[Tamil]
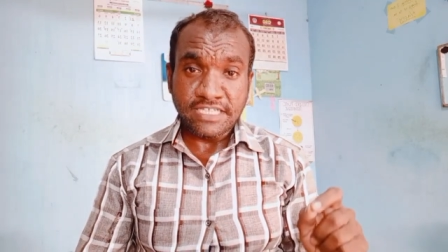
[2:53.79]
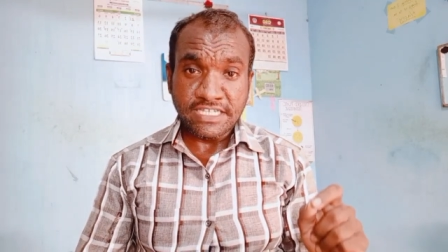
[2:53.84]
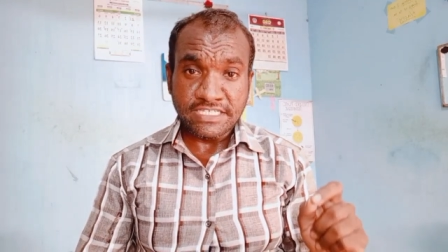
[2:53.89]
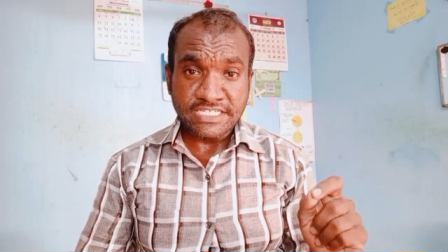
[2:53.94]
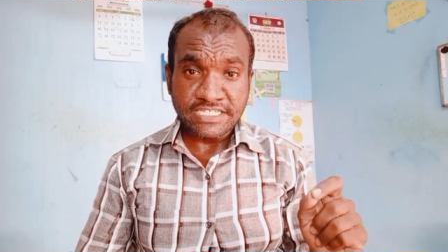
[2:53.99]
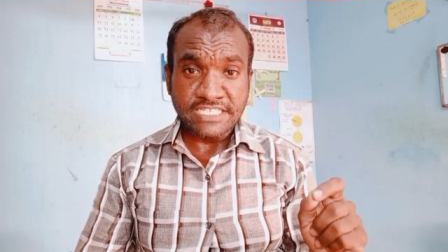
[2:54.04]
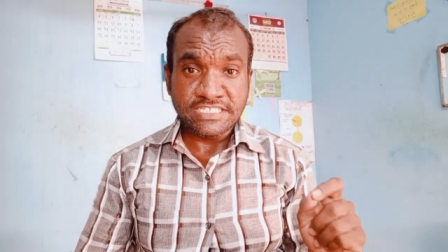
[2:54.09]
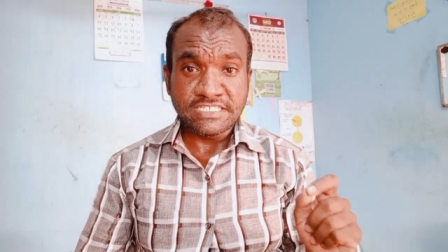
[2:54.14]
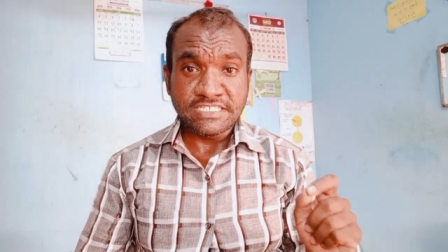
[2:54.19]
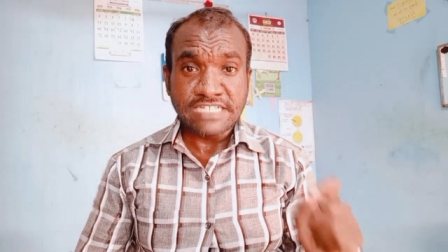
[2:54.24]

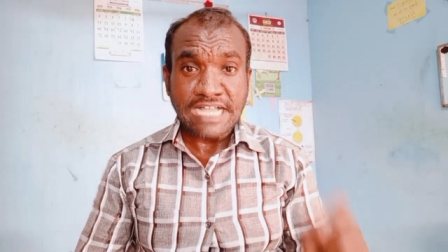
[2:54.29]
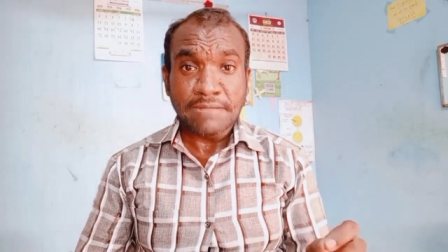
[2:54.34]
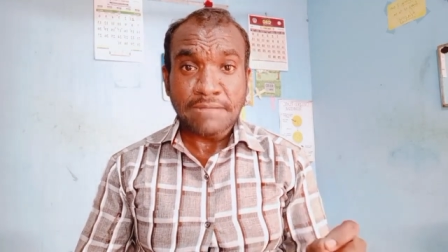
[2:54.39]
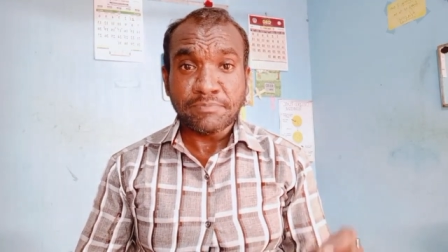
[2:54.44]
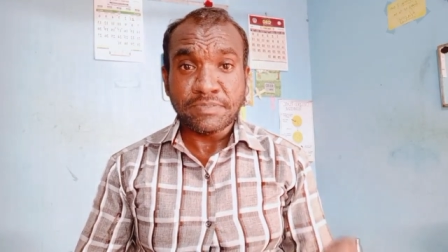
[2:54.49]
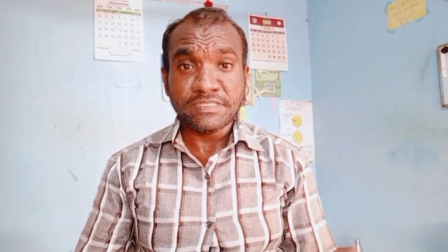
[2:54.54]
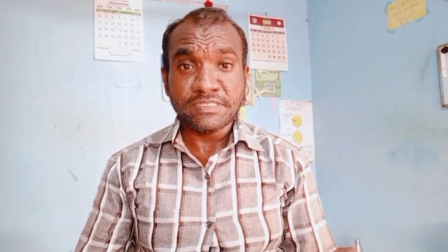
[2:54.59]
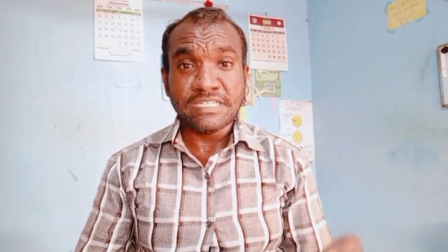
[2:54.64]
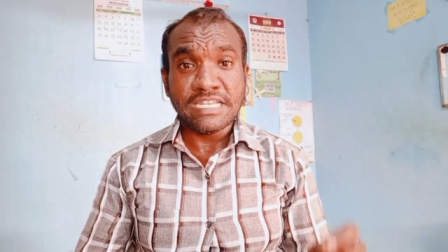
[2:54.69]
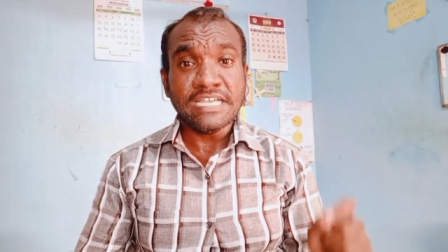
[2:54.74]
எஜுகேஷன்
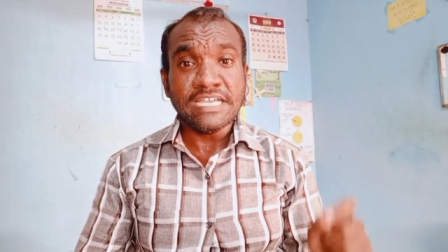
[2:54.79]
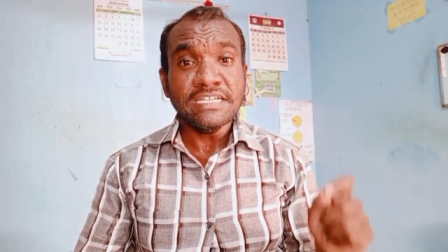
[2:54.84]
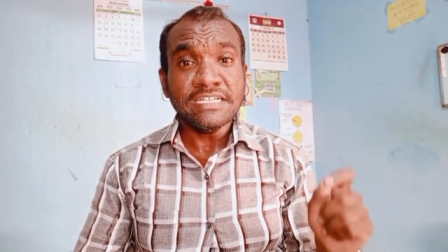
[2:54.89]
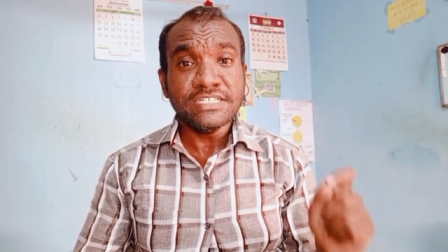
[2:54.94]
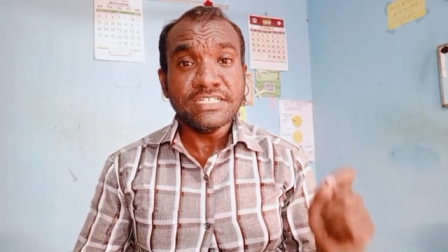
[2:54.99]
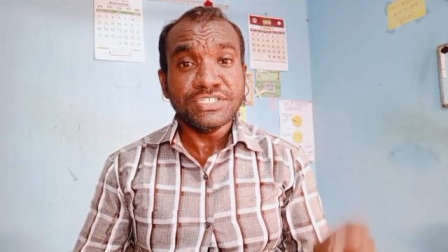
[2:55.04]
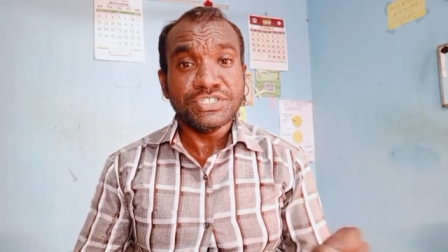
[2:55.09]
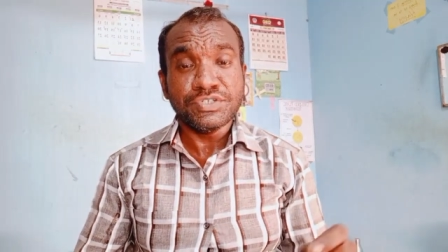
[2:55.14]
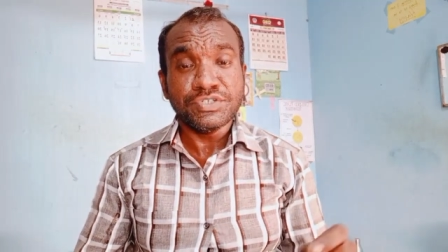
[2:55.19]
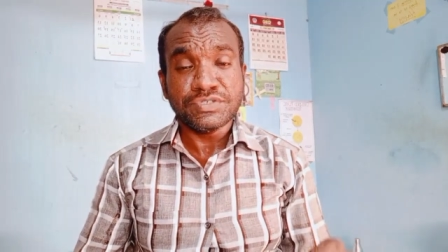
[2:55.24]
கேம்பஸில்
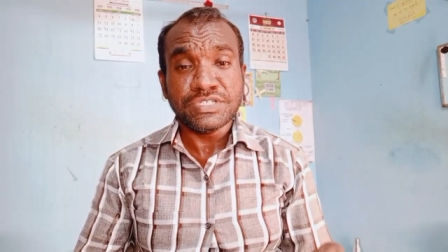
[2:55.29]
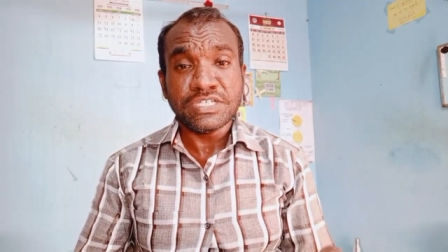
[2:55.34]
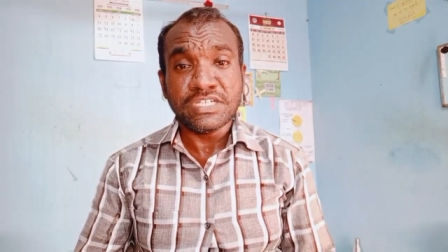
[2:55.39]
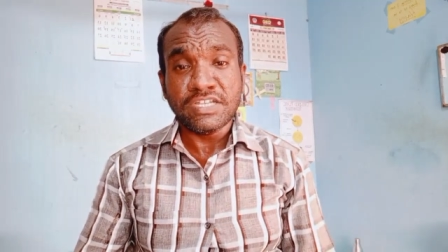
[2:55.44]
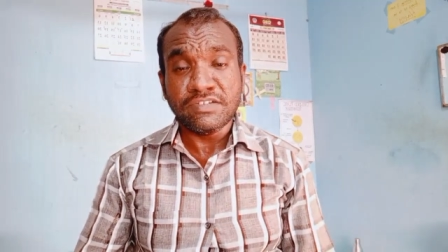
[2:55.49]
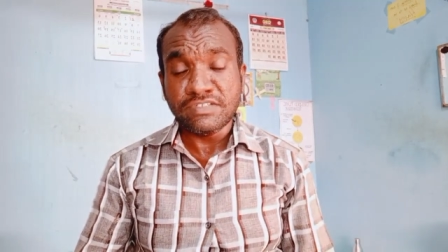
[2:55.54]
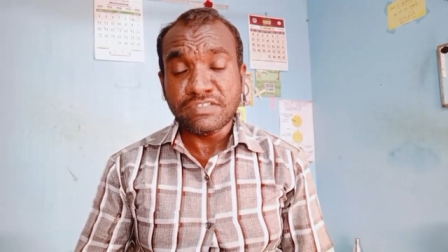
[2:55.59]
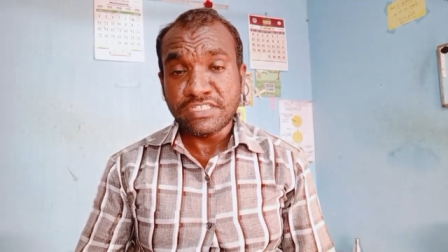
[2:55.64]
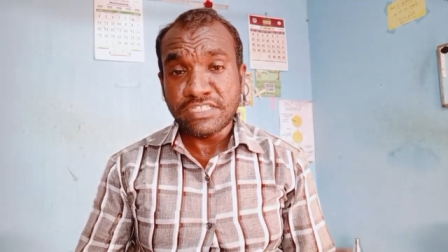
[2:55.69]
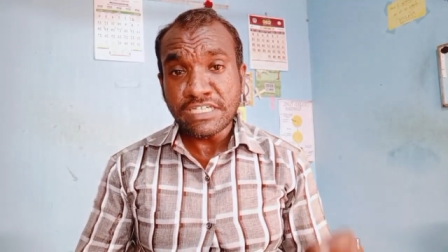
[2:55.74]

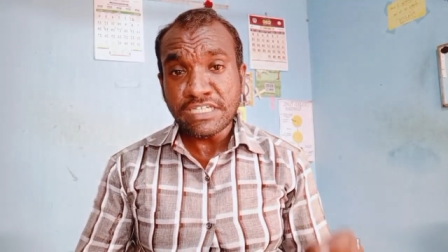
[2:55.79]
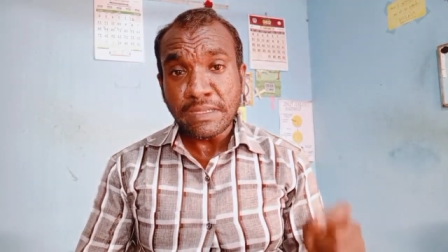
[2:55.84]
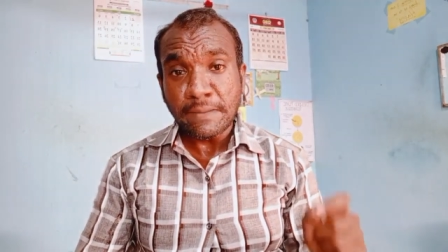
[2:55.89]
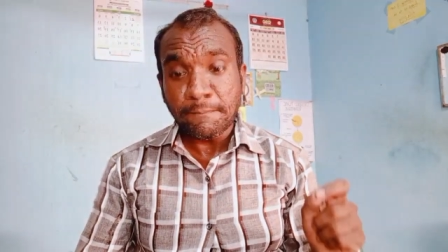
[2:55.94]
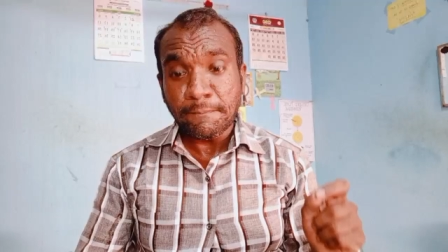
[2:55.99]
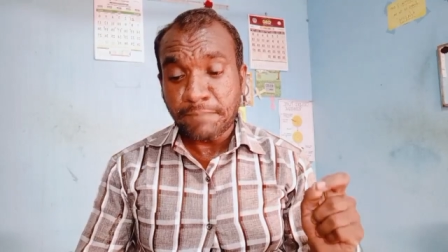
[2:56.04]
இன்ஸ்டிடியூஷனில் வந்துட்டு